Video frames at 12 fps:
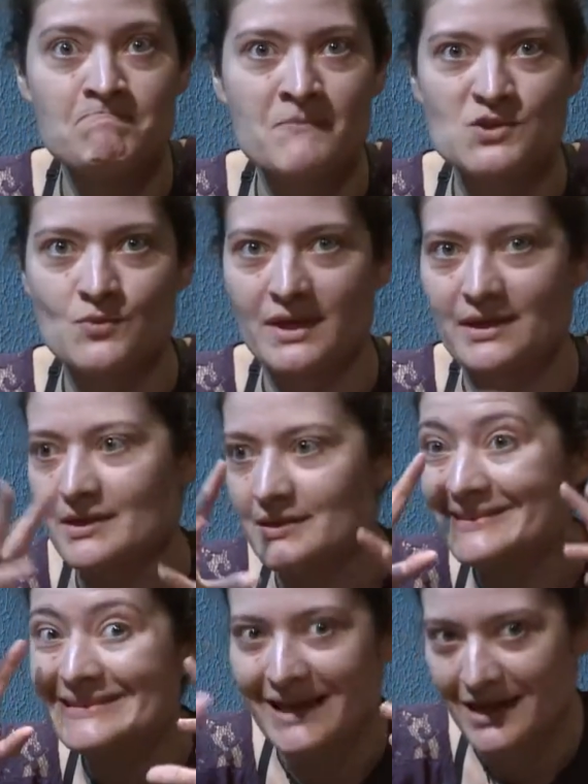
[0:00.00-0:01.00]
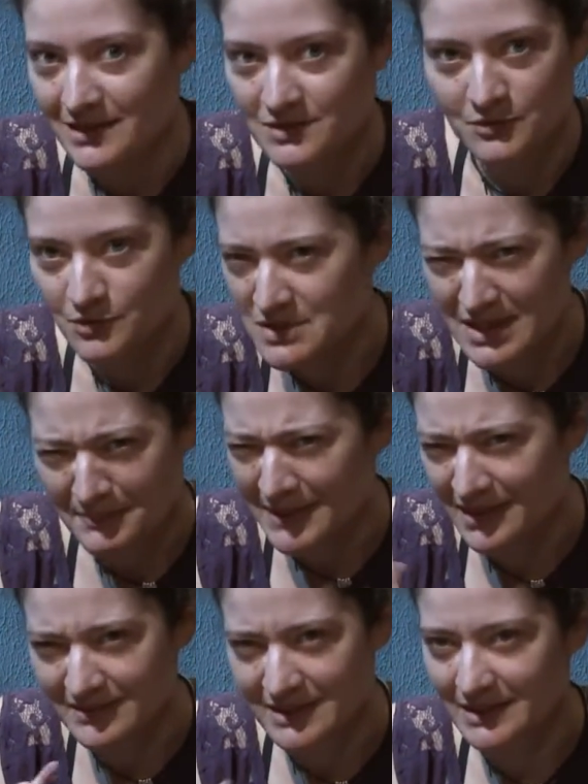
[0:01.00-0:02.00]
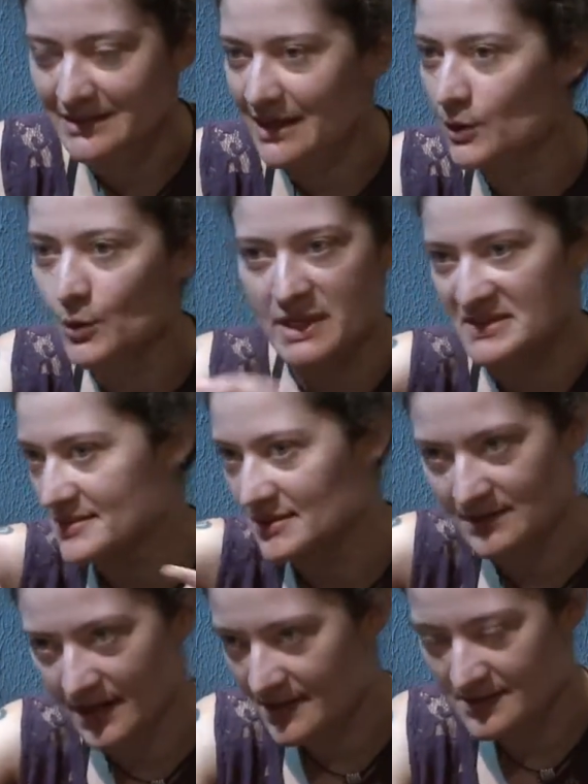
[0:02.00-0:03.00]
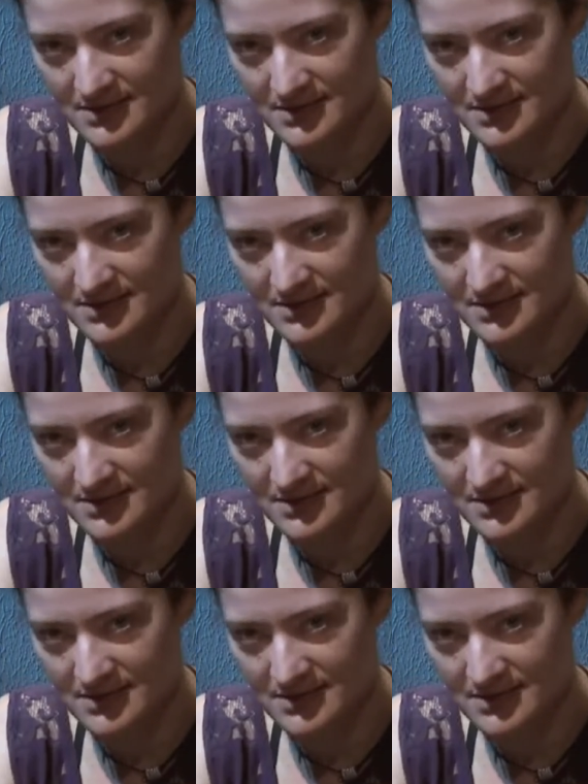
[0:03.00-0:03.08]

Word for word: se era cantado, vou usar a palavra cantar ou recitar, uhum.